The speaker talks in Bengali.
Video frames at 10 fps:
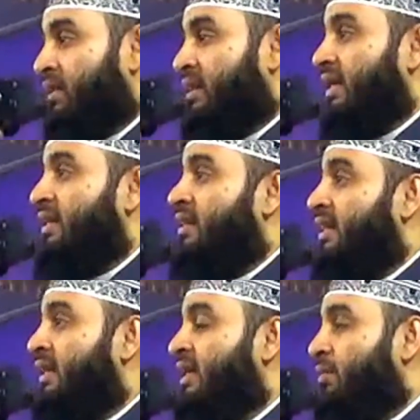তিন
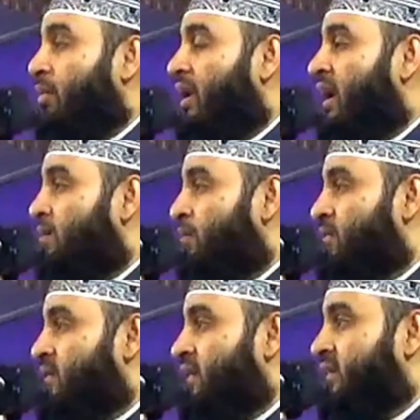তিনটা ভরা
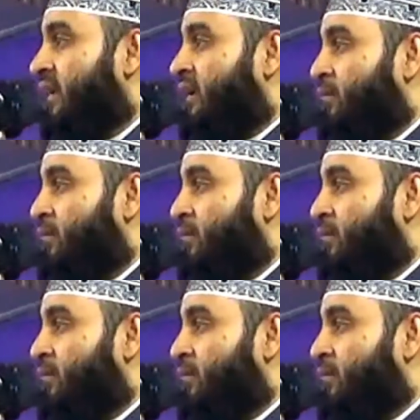মজলিসে